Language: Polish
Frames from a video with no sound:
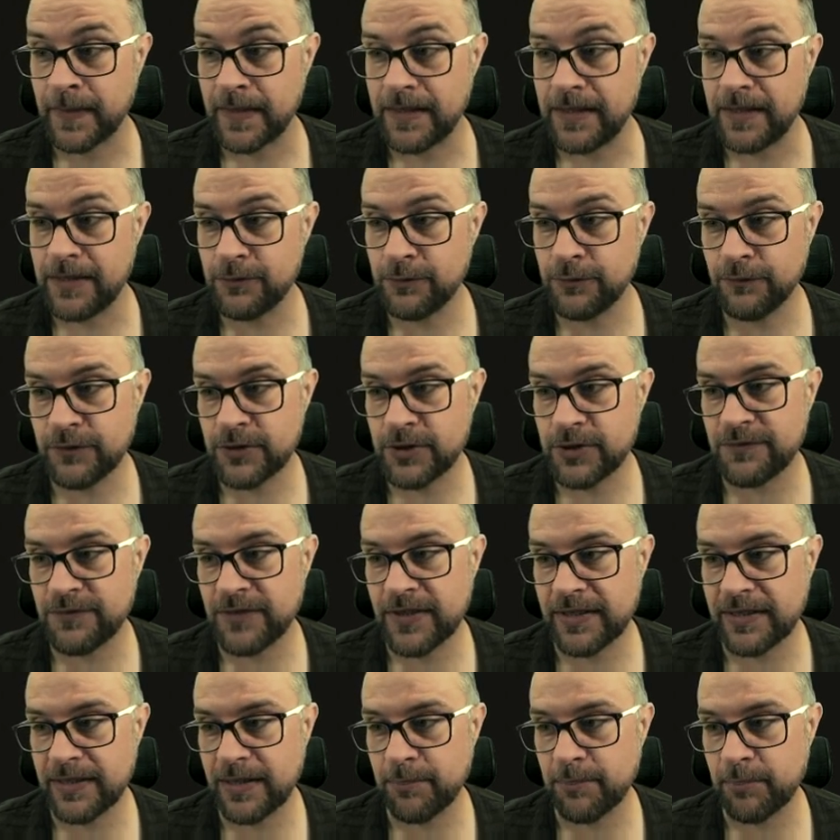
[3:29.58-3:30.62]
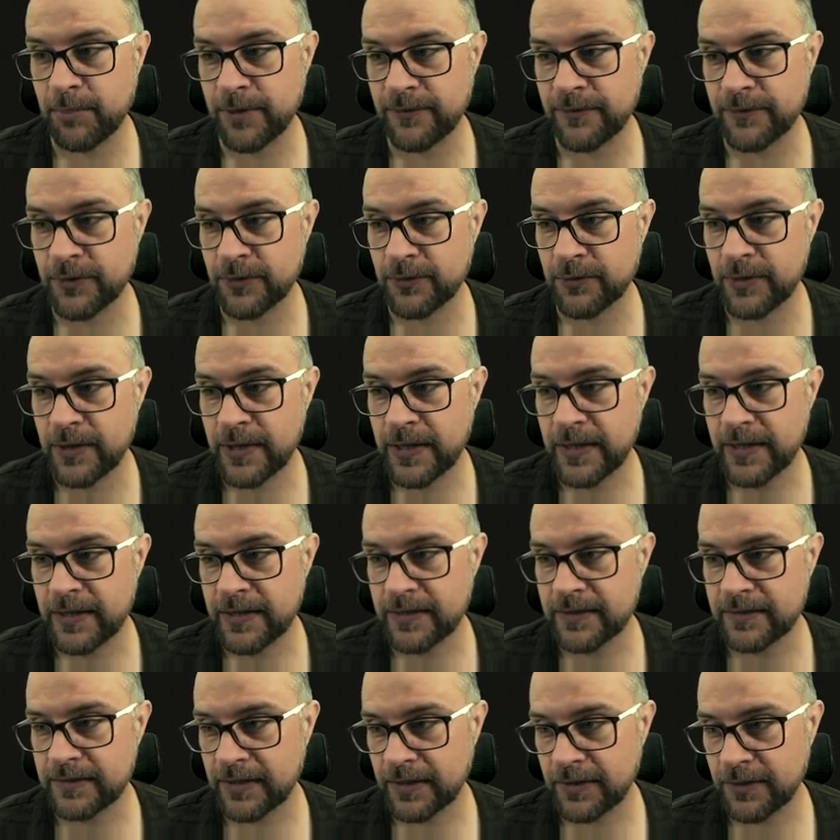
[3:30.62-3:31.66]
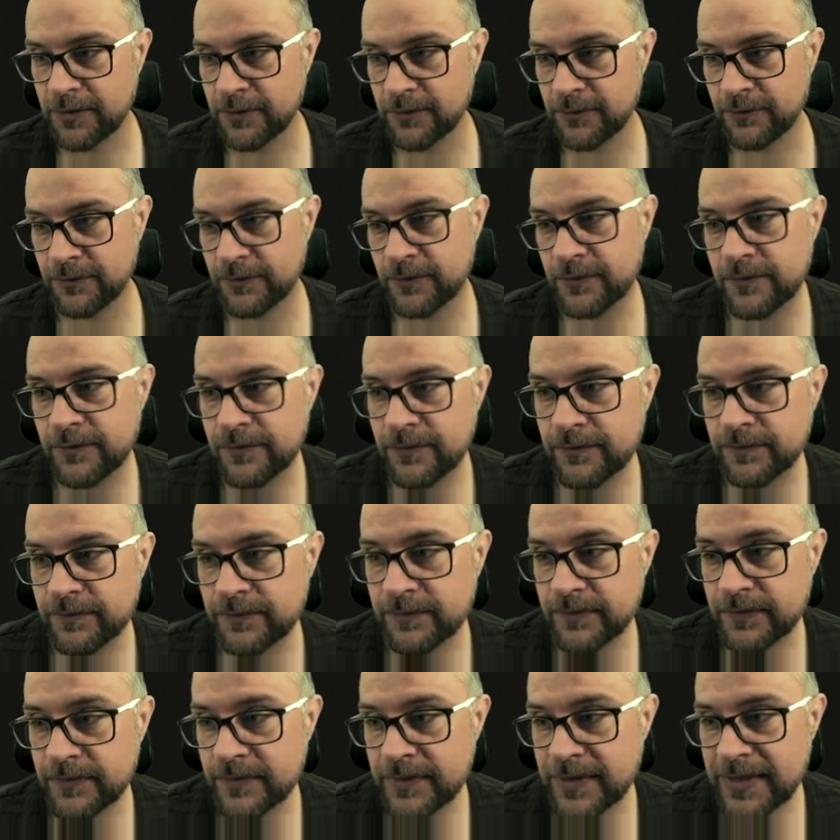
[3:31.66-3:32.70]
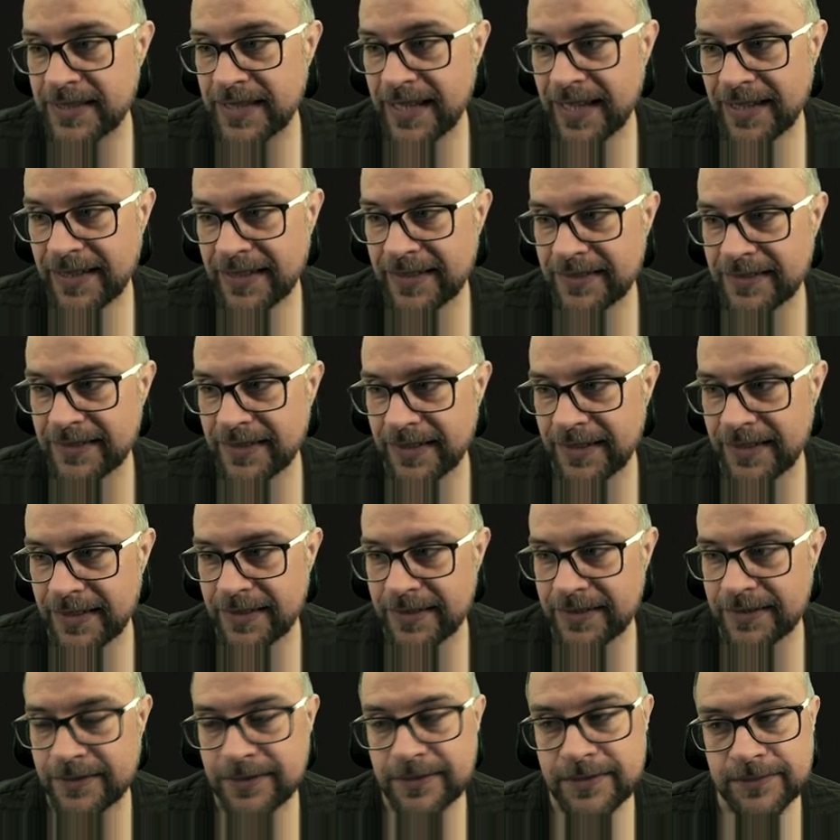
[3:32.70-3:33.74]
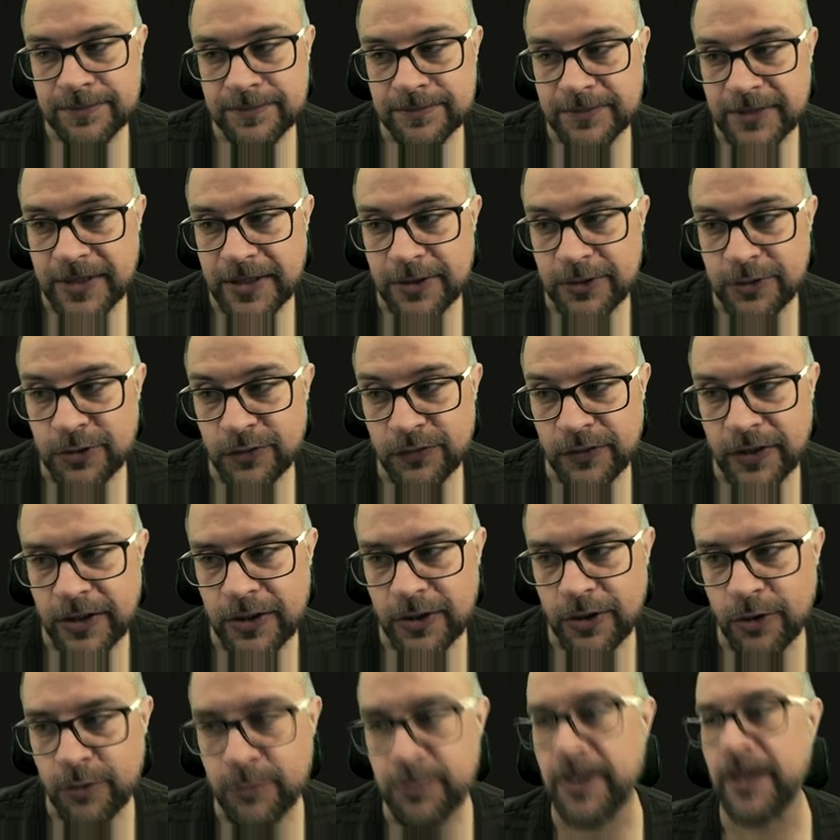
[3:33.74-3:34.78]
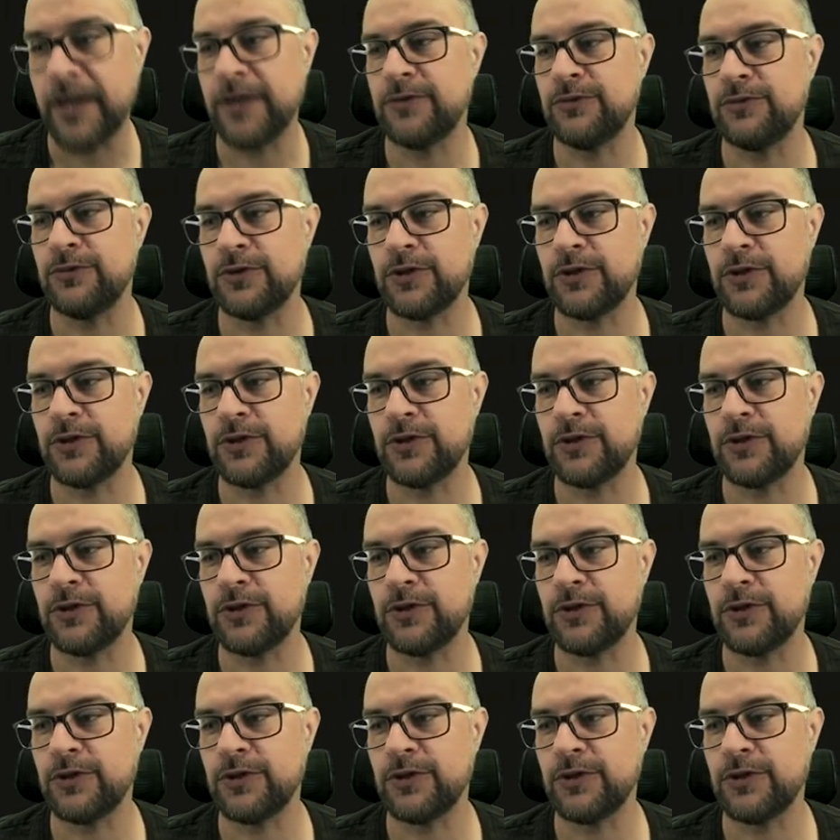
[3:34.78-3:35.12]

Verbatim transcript: i tu wyświetlam pewną e, taką mm, cechę tej, mm, tego nowego obiektu.